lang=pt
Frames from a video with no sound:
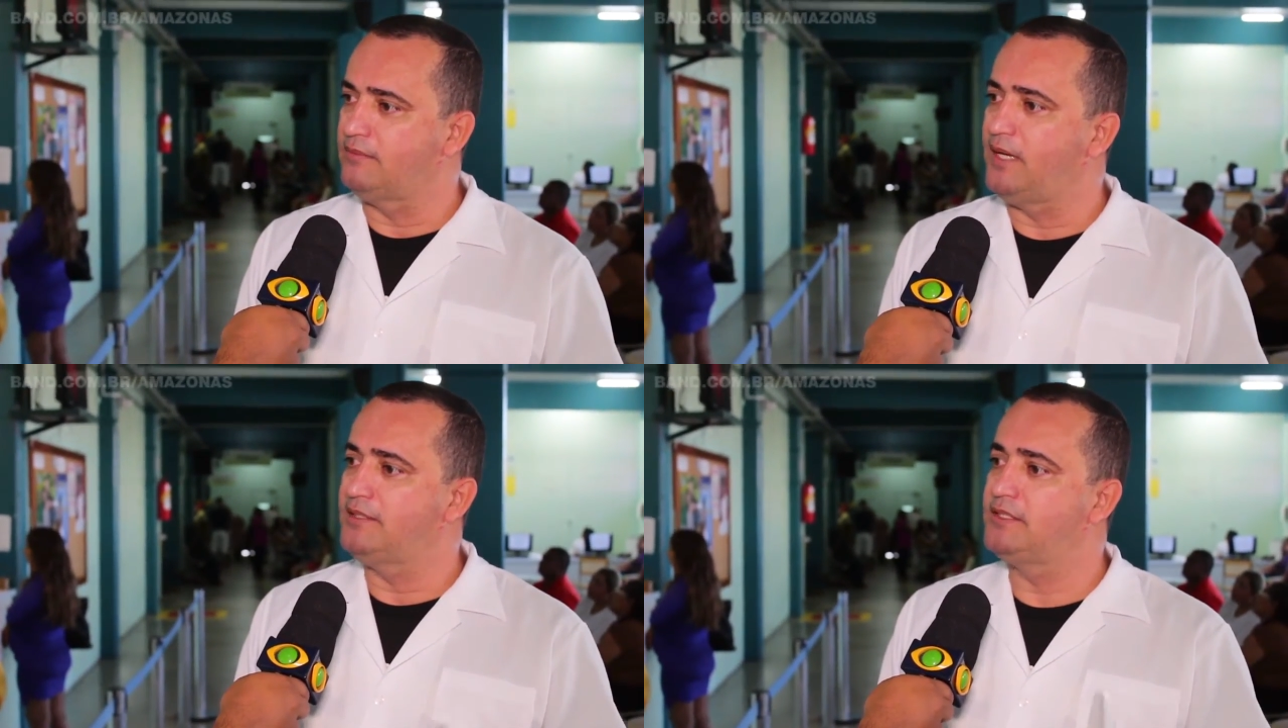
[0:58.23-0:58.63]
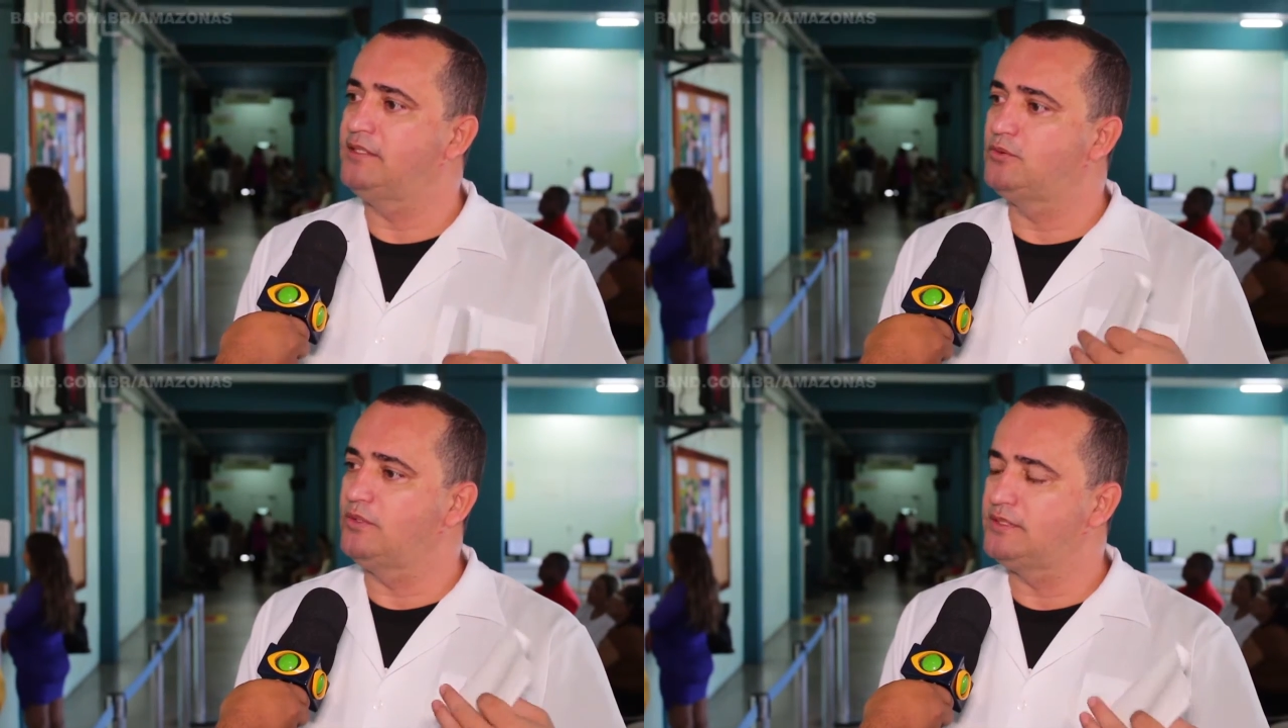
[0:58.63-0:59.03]
mas em
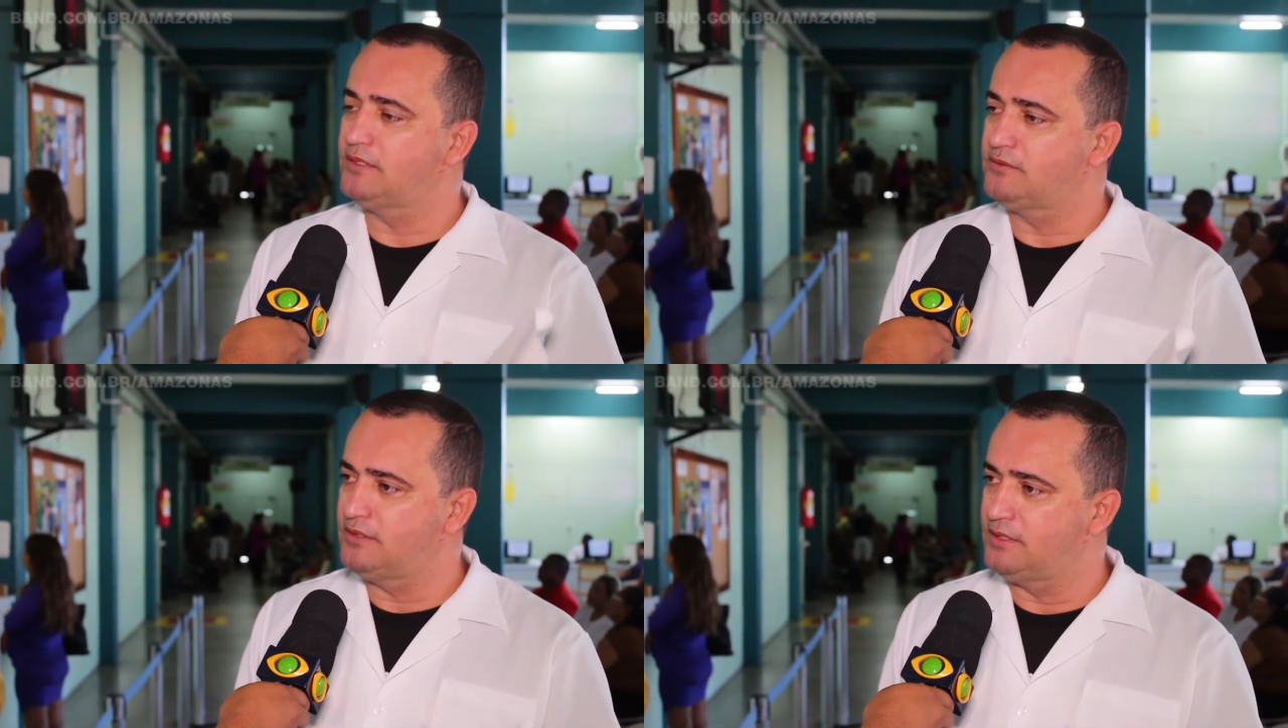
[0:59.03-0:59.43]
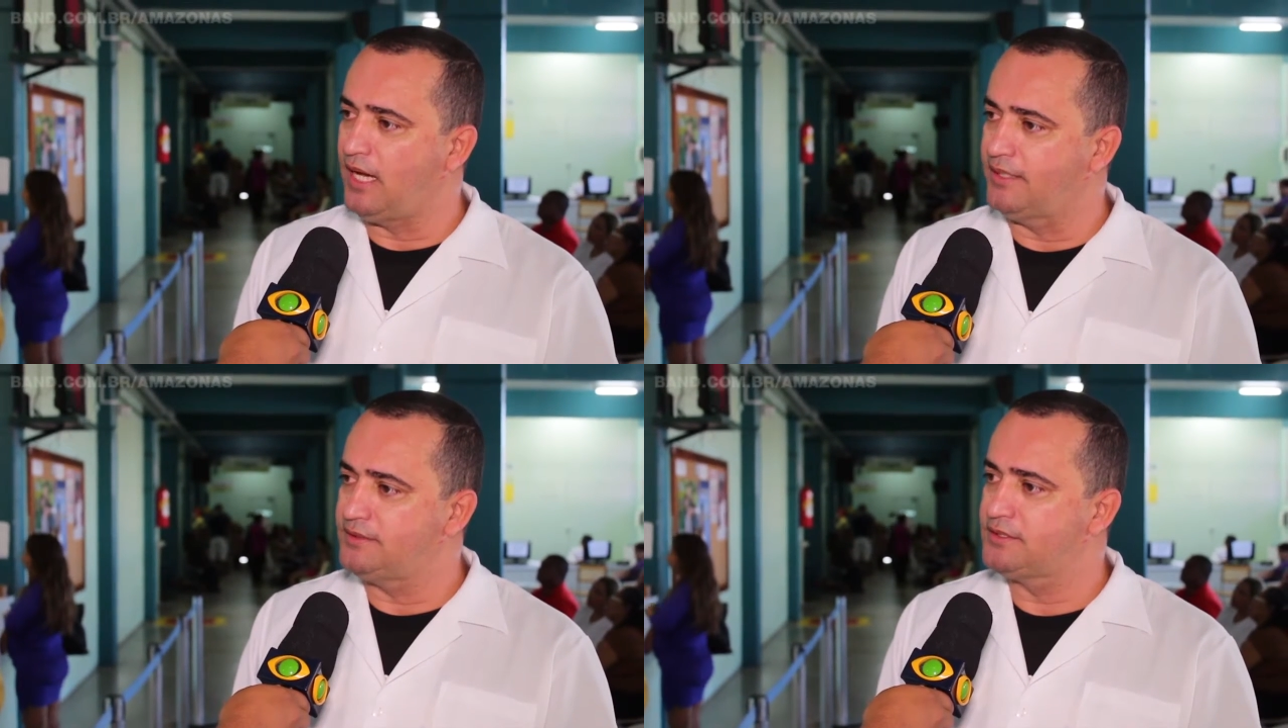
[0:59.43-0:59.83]
todas as
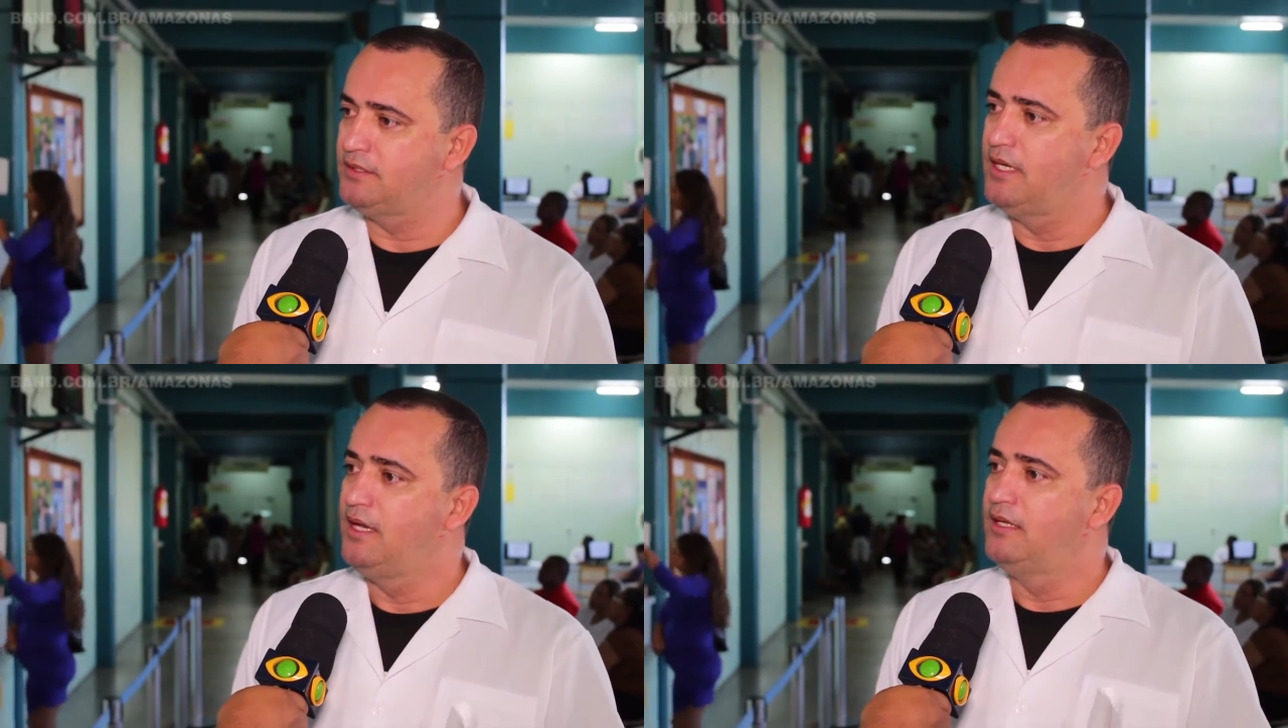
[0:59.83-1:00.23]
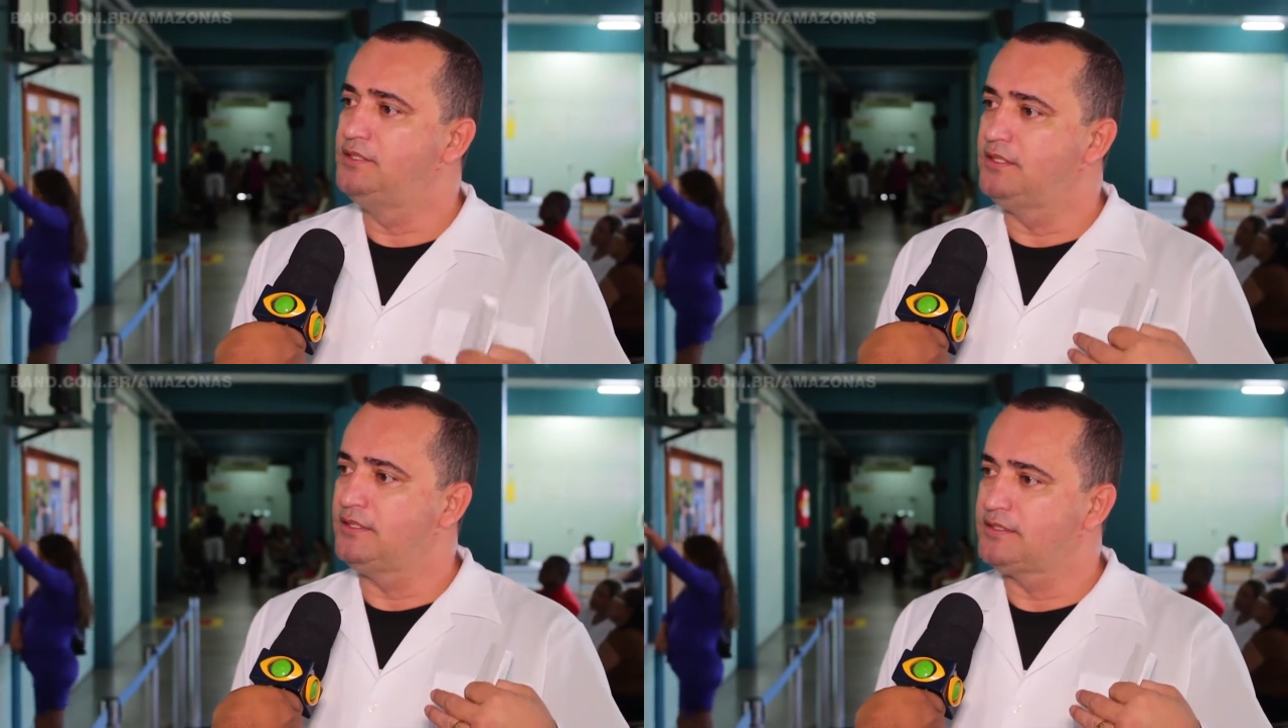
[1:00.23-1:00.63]
unidades
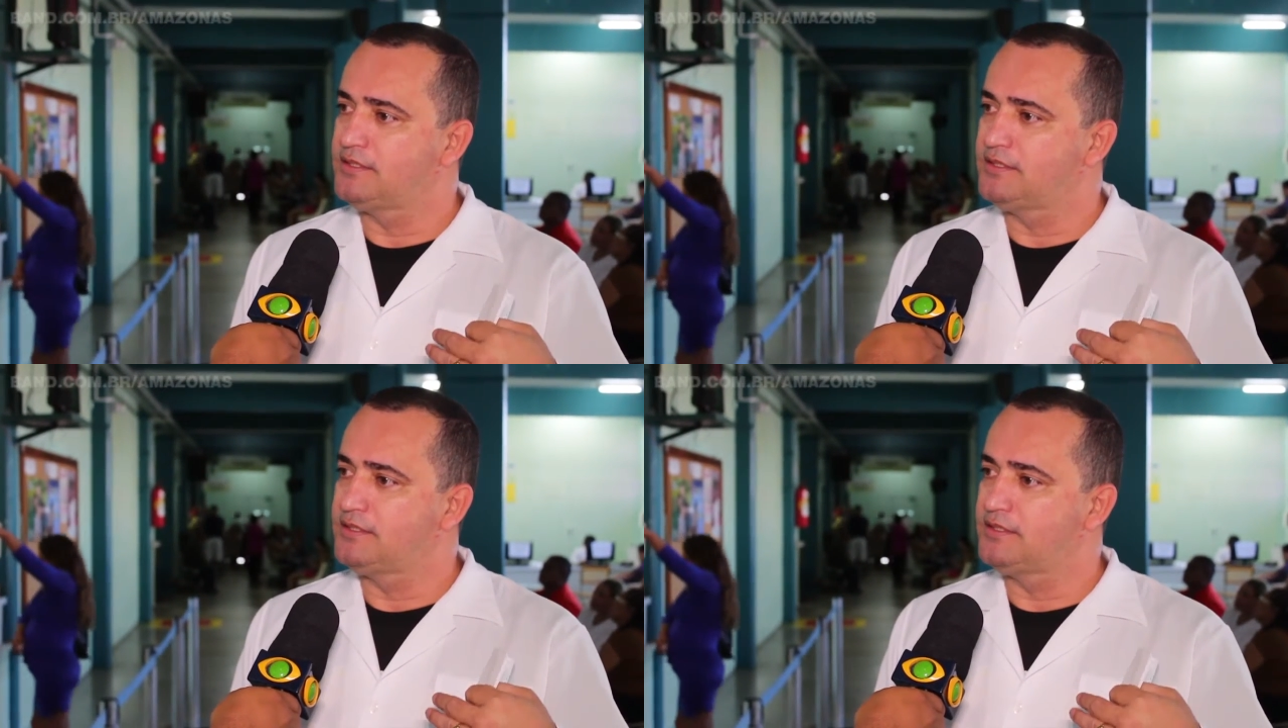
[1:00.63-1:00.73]
de,